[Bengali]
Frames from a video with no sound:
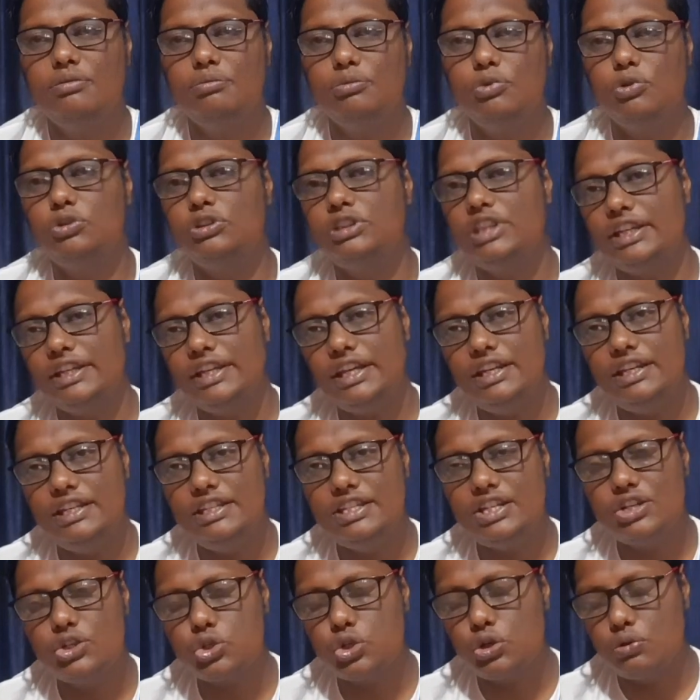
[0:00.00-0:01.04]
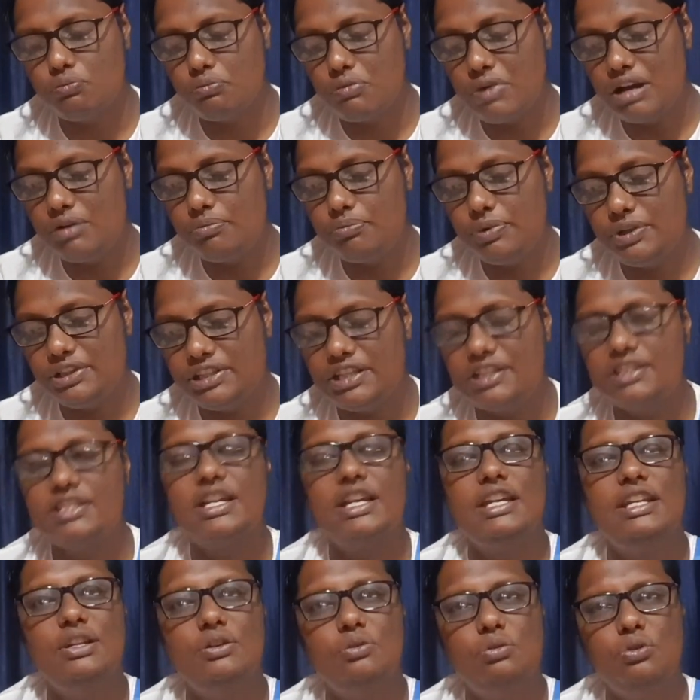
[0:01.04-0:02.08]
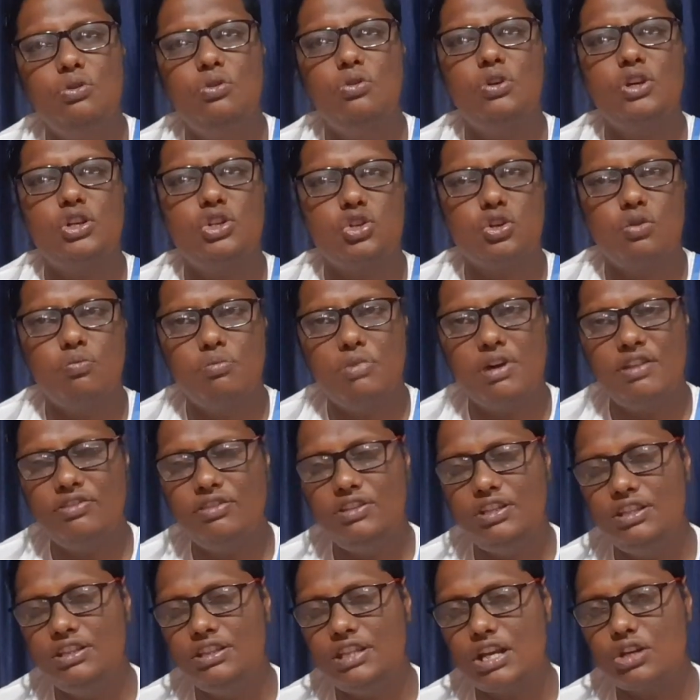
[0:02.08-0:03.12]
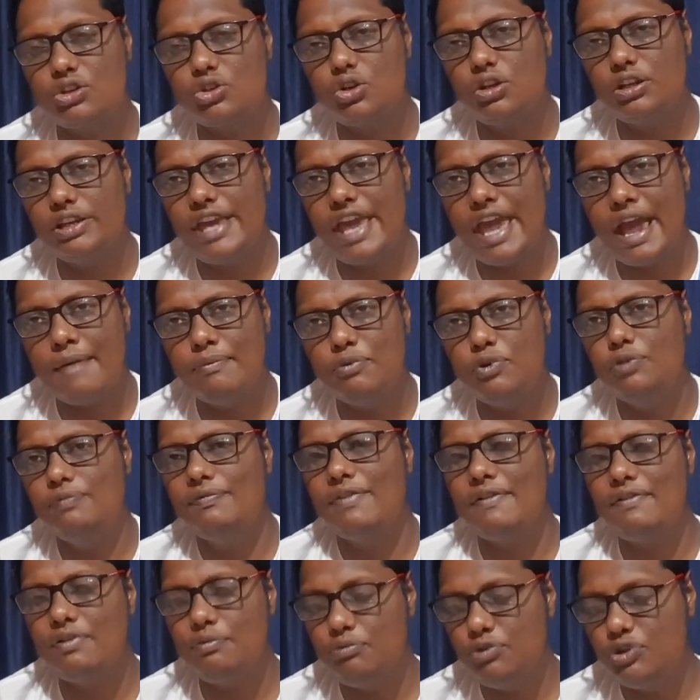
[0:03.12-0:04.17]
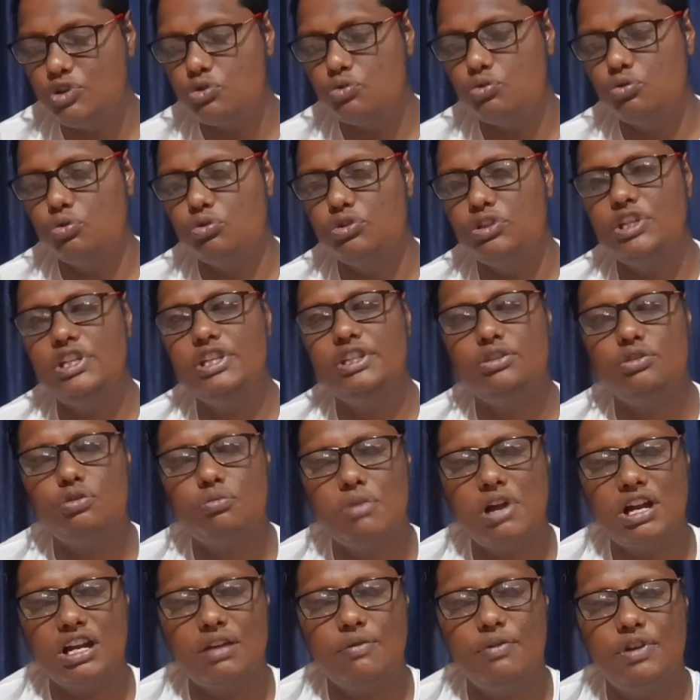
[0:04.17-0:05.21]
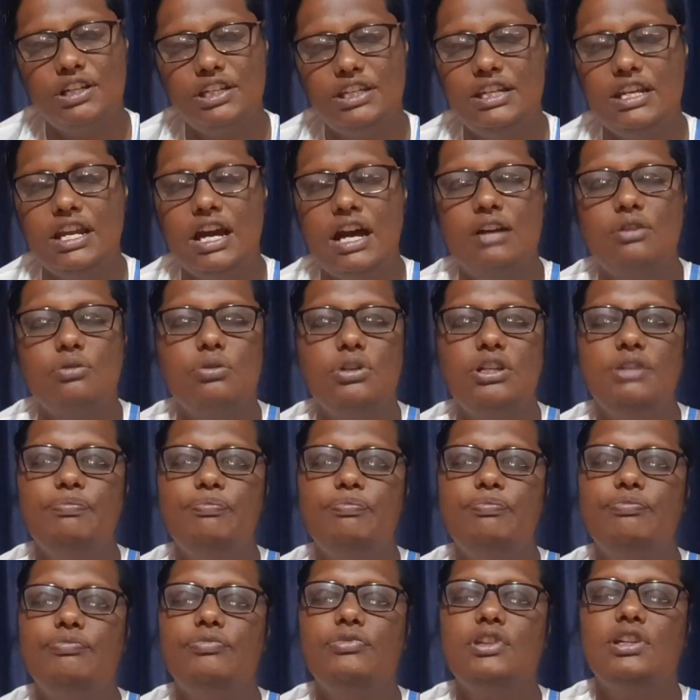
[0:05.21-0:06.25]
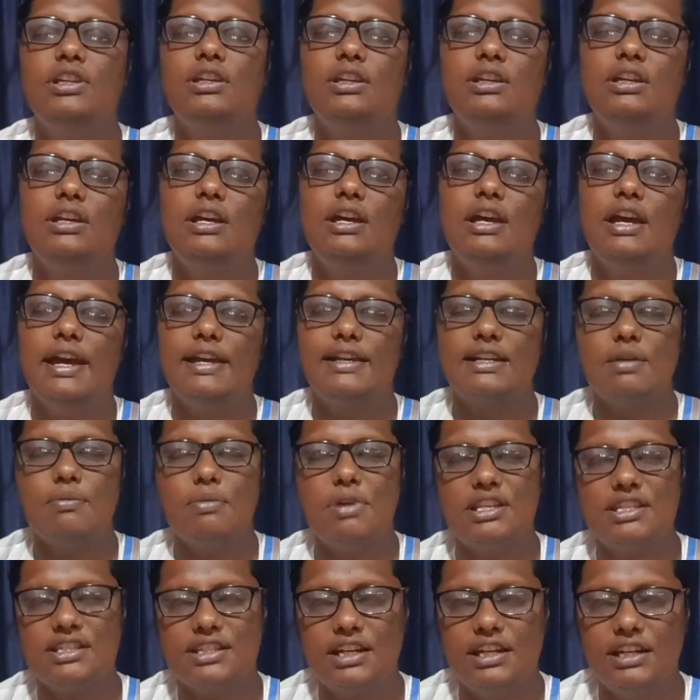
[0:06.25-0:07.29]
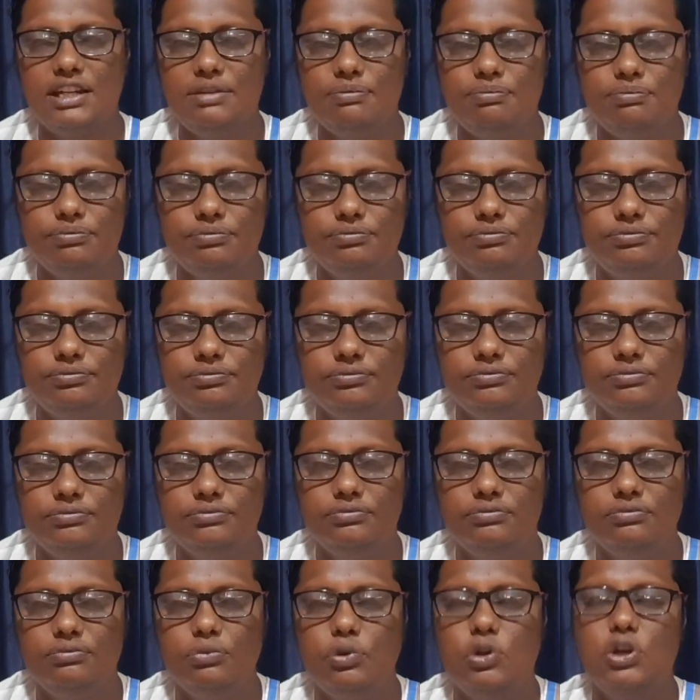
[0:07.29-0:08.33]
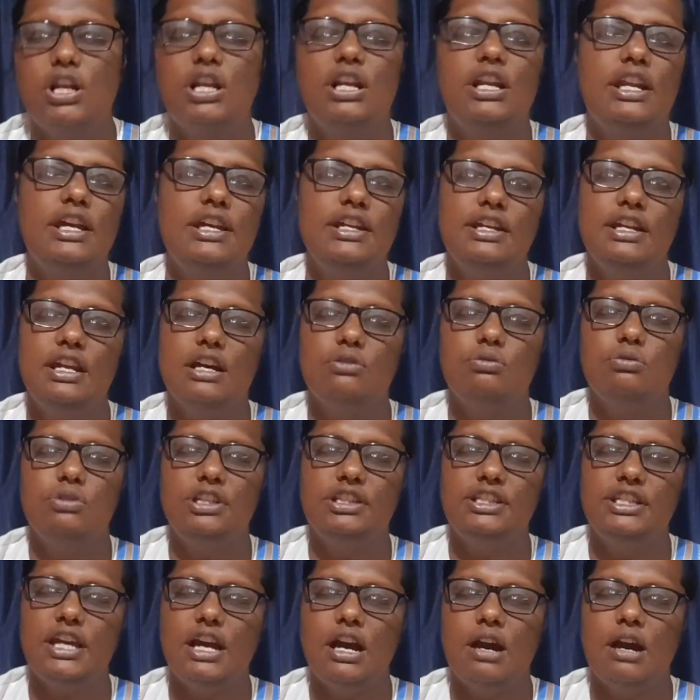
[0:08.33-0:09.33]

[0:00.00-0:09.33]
প্রত্যেকে নিজের সম্মান পেতে চাইলে অন্যকে সম্মান দিন তার সঙ্গে এমনভাবে মিশুন অতিরিক্ত মাখামাখি না করে একটা মাঝখানে বর্ডার লাইন রাখুন এতে